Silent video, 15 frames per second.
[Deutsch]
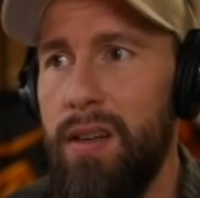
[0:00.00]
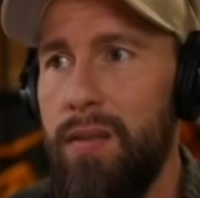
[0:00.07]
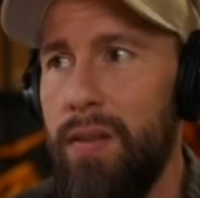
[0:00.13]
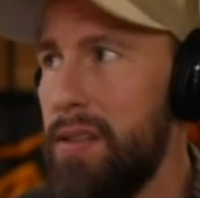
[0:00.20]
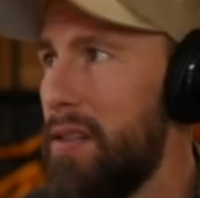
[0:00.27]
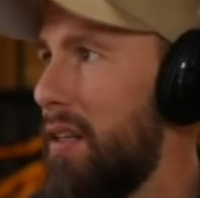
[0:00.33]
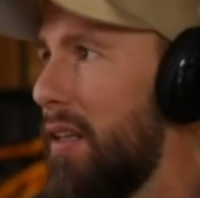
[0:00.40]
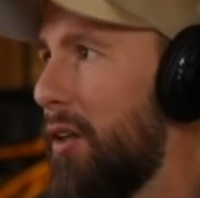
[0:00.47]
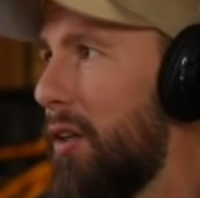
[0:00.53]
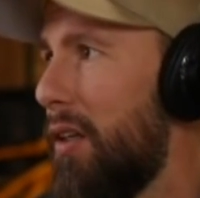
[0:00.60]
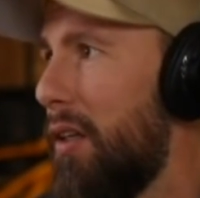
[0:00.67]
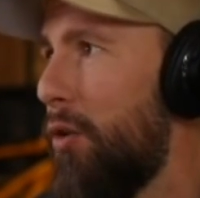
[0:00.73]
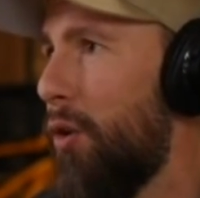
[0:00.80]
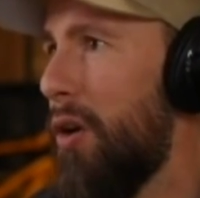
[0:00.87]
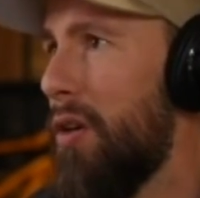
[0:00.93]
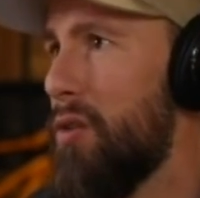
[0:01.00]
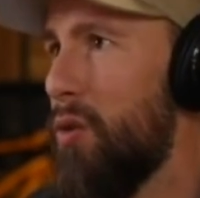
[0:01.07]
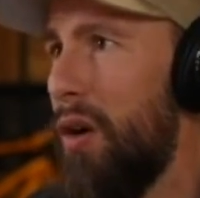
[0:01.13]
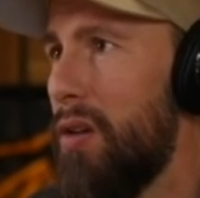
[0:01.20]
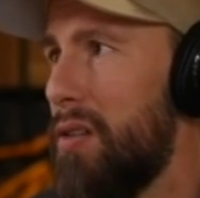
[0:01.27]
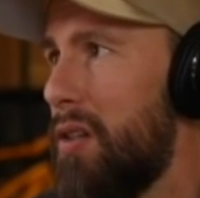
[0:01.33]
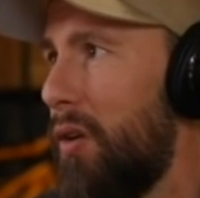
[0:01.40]
was der Leroy so
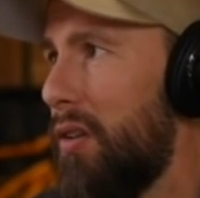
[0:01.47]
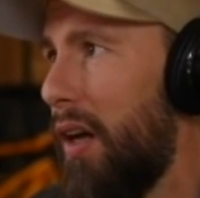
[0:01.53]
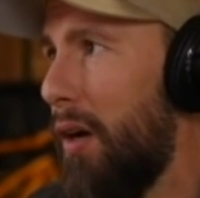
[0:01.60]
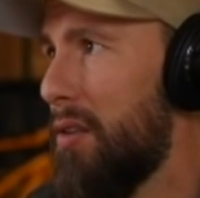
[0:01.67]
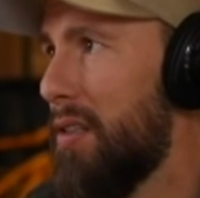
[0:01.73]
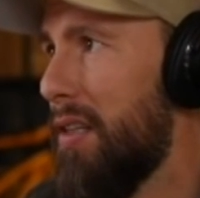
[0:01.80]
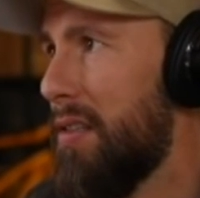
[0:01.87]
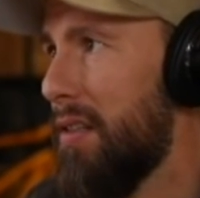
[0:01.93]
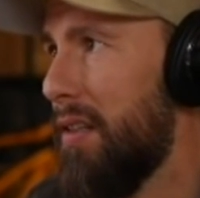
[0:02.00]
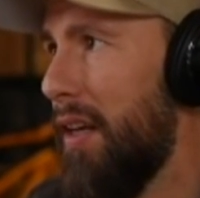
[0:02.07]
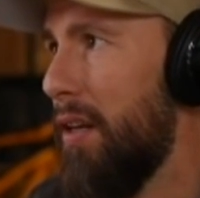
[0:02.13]
aus den Leuten rauskitzelt.